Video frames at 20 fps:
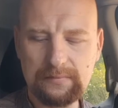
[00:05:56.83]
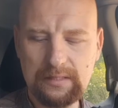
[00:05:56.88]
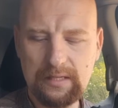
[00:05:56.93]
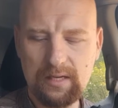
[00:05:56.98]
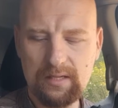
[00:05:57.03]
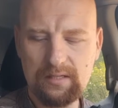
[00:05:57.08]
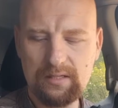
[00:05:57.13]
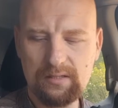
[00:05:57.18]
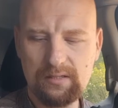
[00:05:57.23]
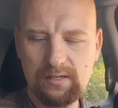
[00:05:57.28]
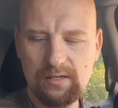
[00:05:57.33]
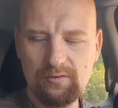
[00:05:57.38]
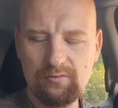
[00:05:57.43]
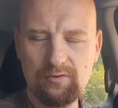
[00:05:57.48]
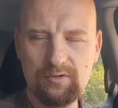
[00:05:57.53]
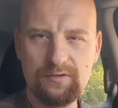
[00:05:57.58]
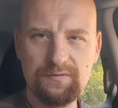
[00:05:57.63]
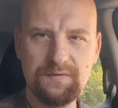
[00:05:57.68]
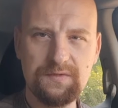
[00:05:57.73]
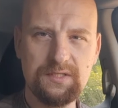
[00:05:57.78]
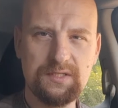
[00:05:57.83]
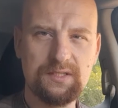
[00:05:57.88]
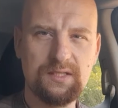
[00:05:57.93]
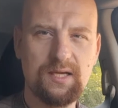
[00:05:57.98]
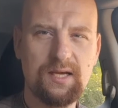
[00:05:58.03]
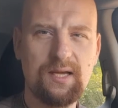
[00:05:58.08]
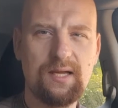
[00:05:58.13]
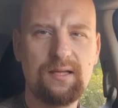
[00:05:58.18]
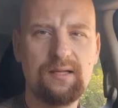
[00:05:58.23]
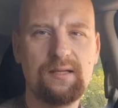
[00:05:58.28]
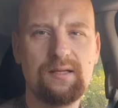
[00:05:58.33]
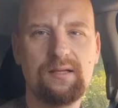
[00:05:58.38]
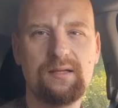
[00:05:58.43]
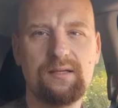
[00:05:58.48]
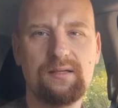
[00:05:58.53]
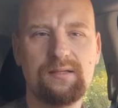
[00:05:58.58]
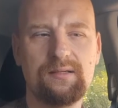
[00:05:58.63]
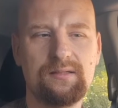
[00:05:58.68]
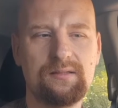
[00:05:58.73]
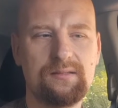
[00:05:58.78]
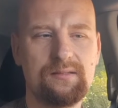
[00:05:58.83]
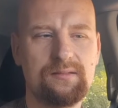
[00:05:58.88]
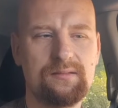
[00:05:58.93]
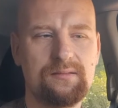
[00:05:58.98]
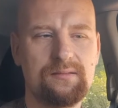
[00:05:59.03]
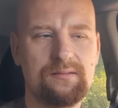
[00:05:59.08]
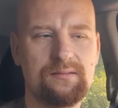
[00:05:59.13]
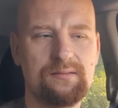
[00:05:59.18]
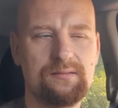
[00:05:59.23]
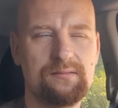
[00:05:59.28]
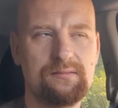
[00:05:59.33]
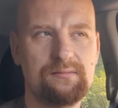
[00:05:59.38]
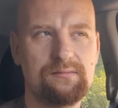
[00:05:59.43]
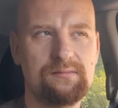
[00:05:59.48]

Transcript: они далеко не всегда э,